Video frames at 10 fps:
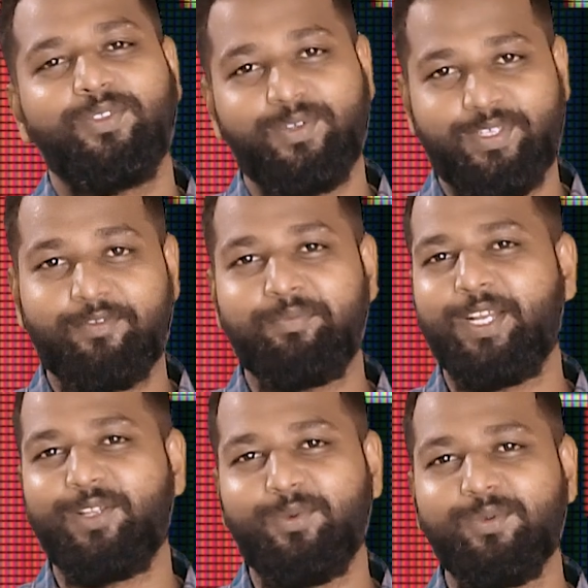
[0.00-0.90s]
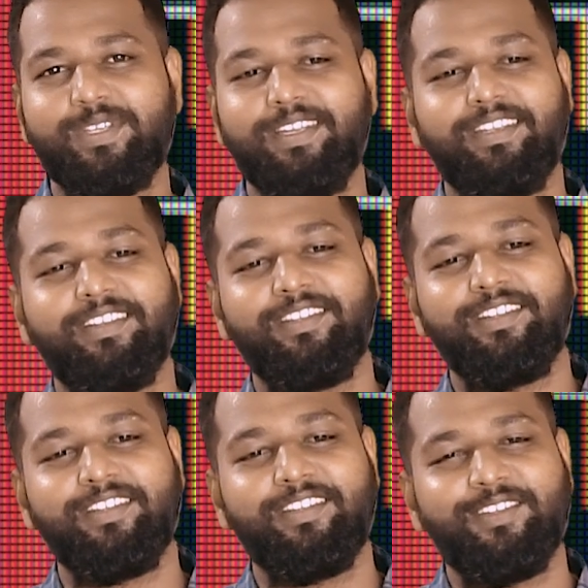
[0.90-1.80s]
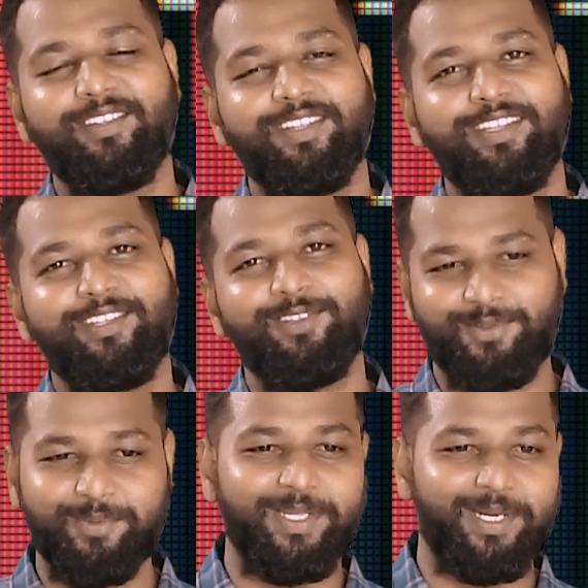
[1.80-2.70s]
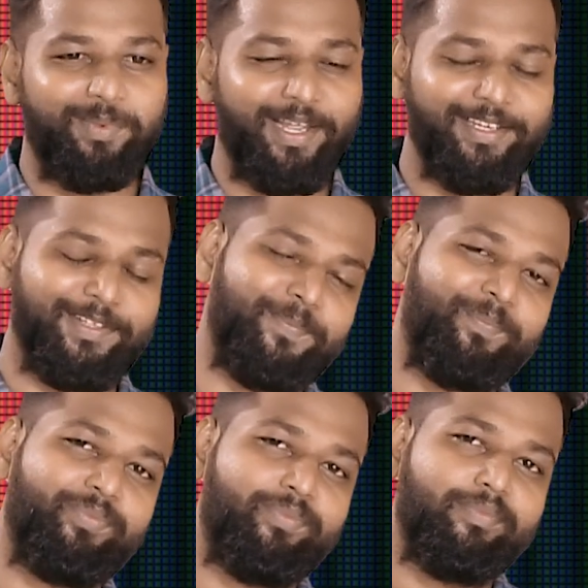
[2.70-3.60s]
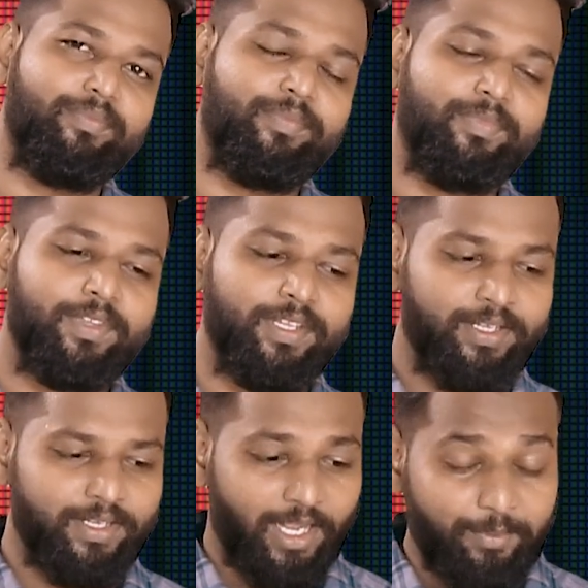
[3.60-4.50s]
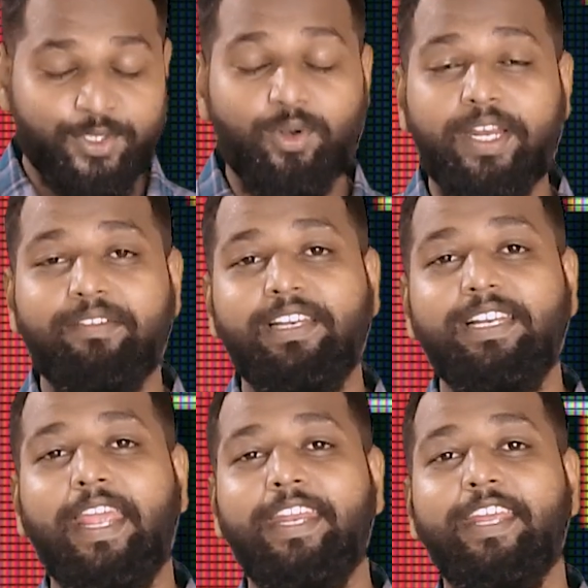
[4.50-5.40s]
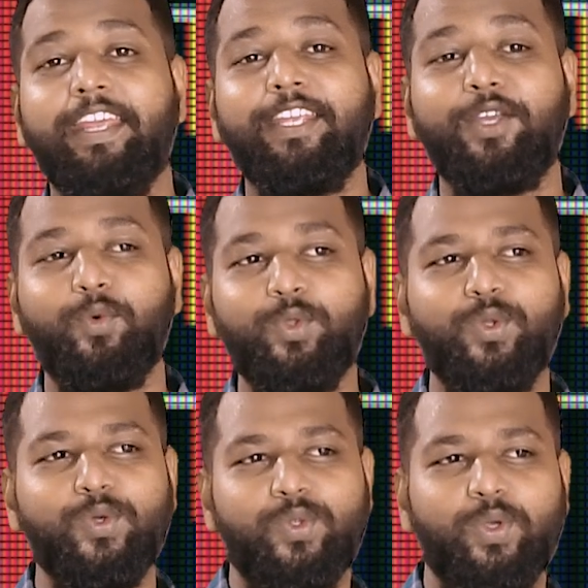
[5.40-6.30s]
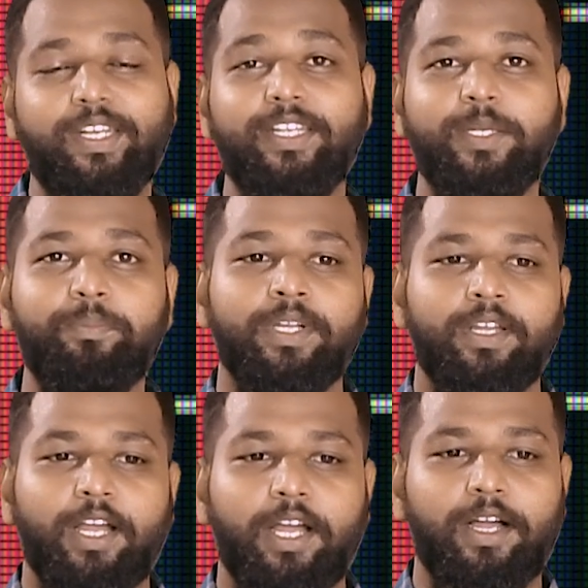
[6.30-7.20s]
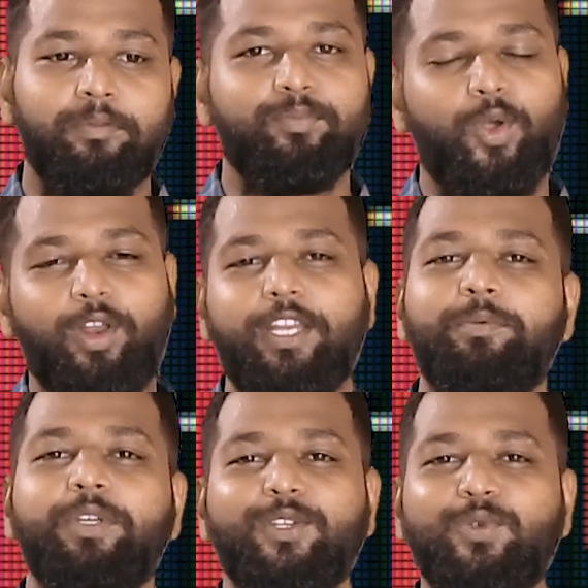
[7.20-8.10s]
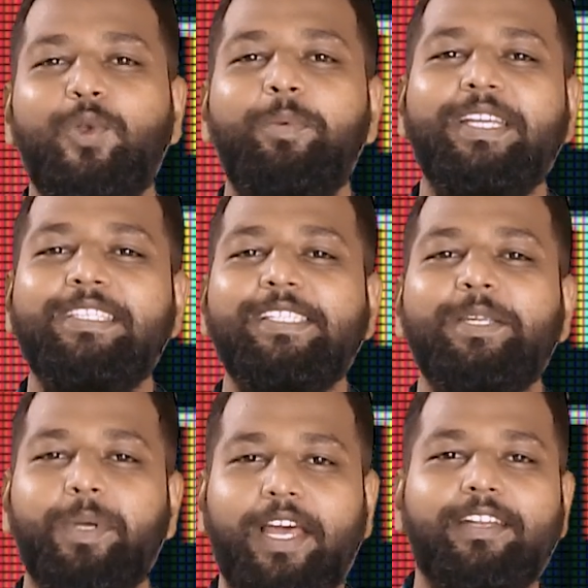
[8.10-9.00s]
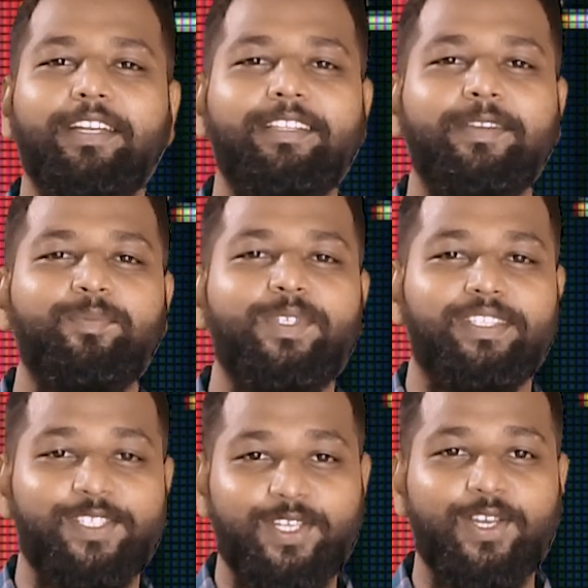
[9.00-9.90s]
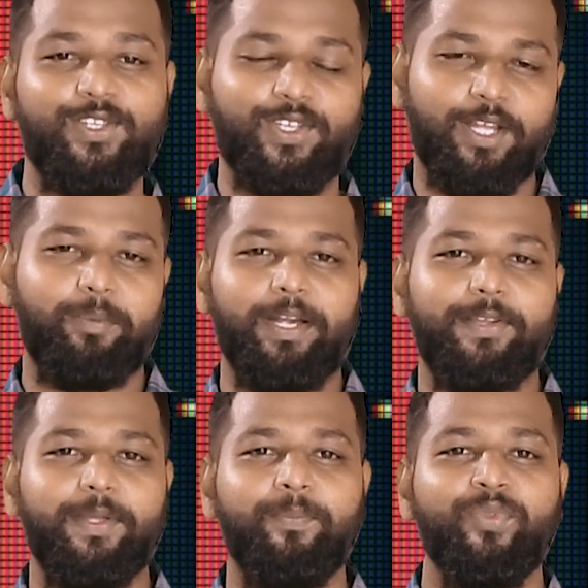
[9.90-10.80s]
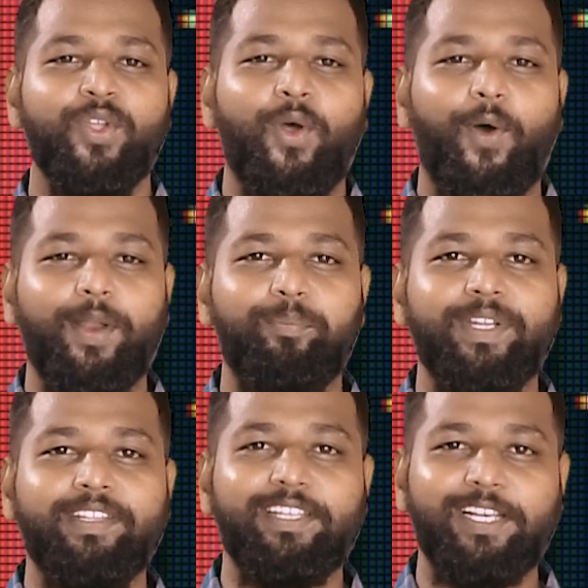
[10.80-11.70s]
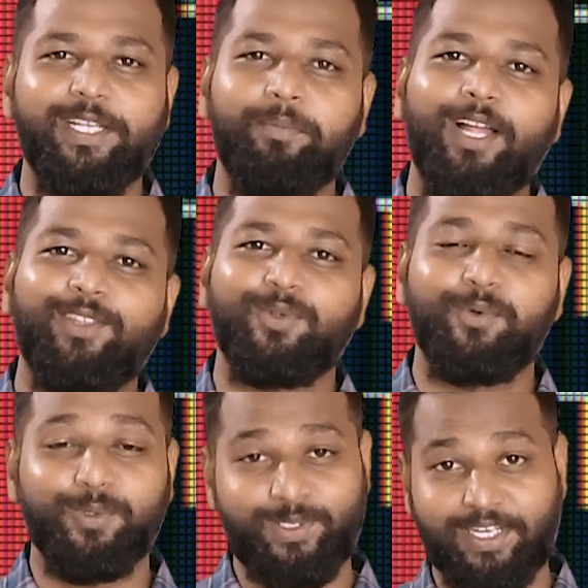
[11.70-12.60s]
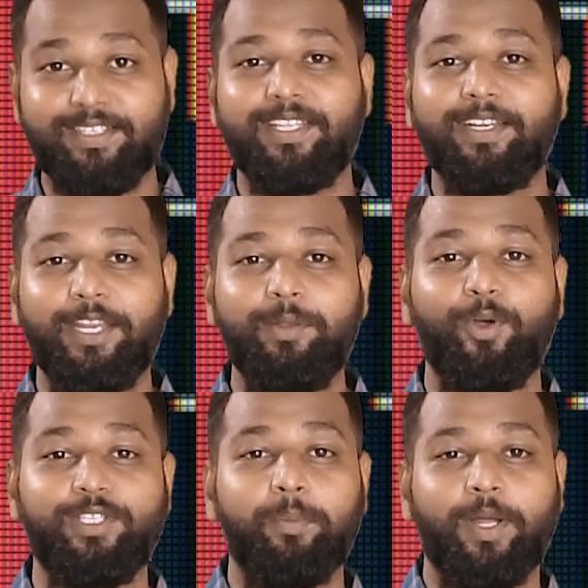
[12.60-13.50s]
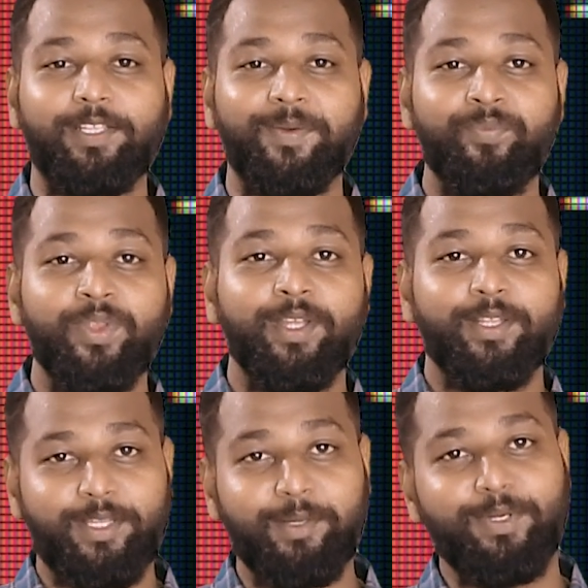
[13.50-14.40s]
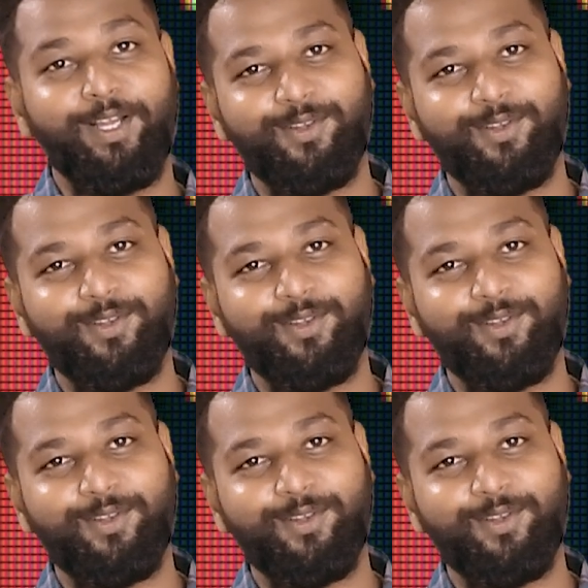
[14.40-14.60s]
तू सिर्फ मेरा दोस्त नहीं तू मेरा भाई है अभी जो आने वाली लाइनें हैं ये उन दोस्तों के लिए जब हम कॉलेज में या स्कूल में किसी से प्यार करते हैं किसी से इश्क कर बैठते हैं और अपने दिल की बात उस शख्स तक नहीं पहुंचा पाते तब